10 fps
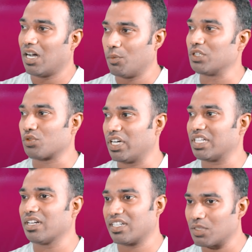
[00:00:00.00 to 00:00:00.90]
அப்படின்னு
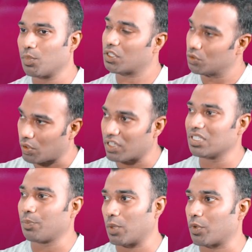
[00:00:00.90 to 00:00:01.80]
சொல்லிட்டு ரஷித் பட்டரும்
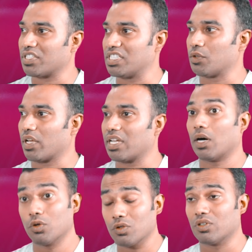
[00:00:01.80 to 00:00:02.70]
தொடர்ந்து பரப்புரை செஞ்சுட்டு வராரு
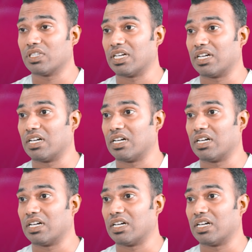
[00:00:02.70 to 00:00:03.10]
அவரும் இந்த